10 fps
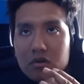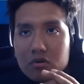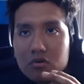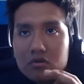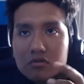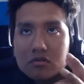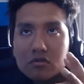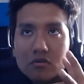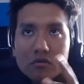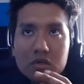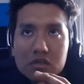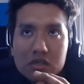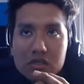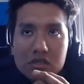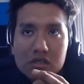o con nuestro
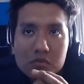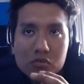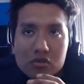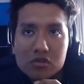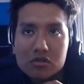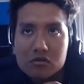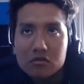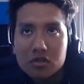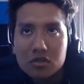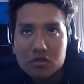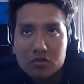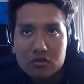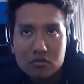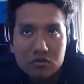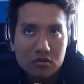ataque mordisco de
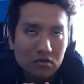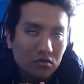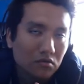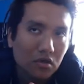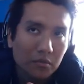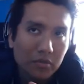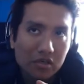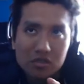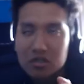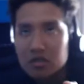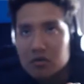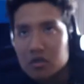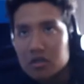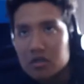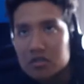nuestro Persian
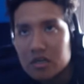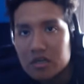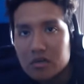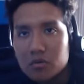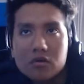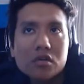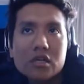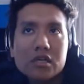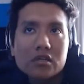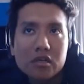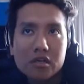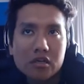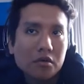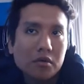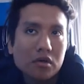Alola, que es el adecuado. Hay que
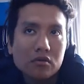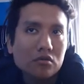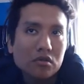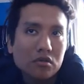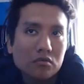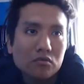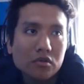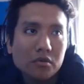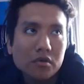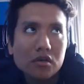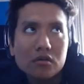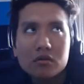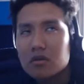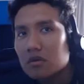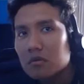llevarlos en un nivel
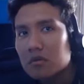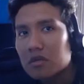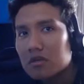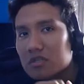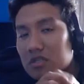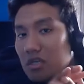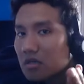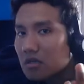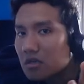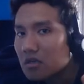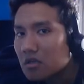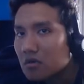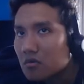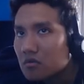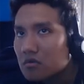de nivel 100 a cada
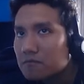uno.